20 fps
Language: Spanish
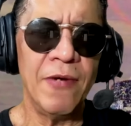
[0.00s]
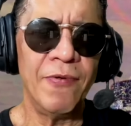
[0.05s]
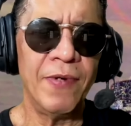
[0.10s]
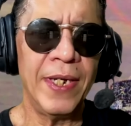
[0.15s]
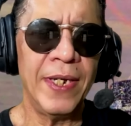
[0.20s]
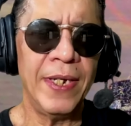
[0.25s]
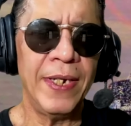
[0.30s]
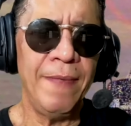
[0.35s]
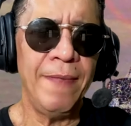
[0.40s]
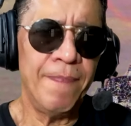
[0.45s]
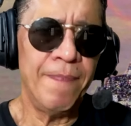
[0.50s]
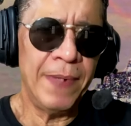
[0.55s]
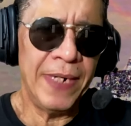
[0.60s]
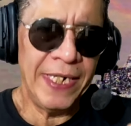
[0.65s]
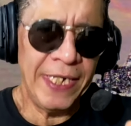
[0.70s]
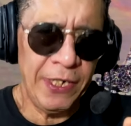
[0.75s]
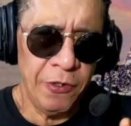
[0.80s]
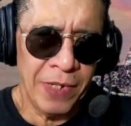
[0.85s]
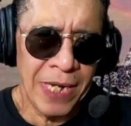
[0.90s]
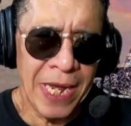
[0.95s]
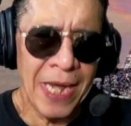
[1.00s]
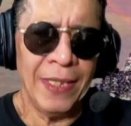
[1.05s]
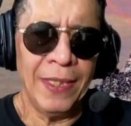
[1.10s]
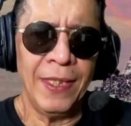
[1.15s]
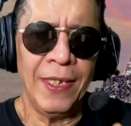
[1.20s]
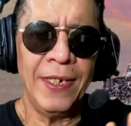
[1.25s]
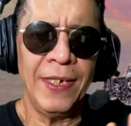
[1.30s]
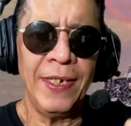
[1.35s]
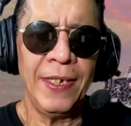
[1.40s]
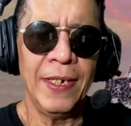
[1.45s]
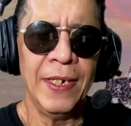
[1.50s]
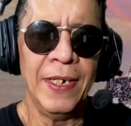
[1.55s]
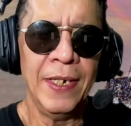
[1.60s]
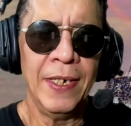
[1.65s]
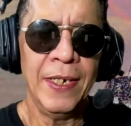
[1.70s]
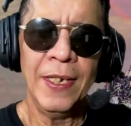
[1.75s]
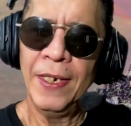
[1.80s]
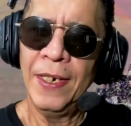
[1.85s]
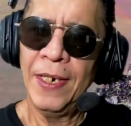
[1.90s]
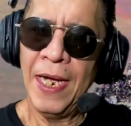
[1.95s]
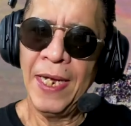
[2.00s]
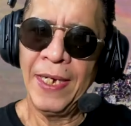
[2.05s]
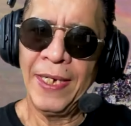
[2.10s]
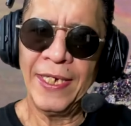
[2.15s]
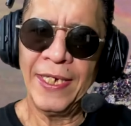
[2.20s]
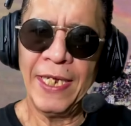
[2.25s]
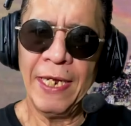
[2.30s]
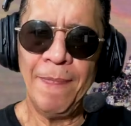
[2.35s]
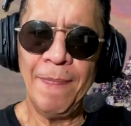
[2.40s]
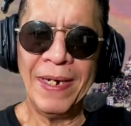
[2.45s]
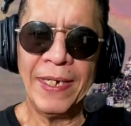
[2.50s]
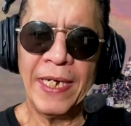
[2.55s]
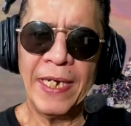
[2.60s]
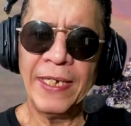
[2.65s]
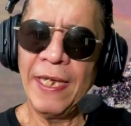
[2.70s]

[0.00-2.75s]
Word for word: aunque impresionantes. Hay que hacer ver que